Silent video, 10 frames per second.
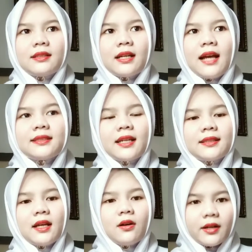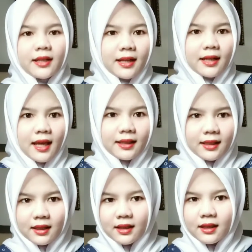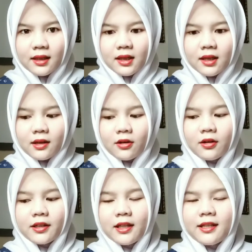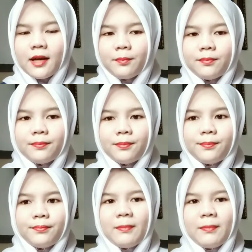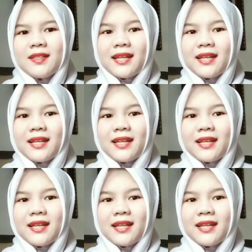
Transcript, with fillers: terasa kita oh nih lagi oh dia pipis